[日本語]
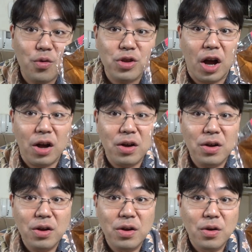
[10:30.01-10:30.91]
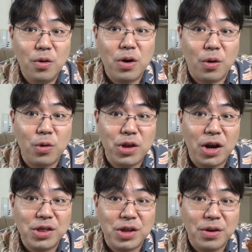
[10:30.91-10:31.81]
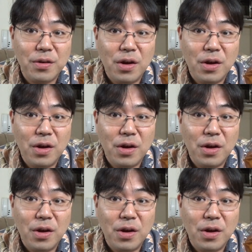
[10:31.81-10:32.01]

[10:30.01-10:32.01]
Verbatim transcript: ほらこんなほらこんな感じ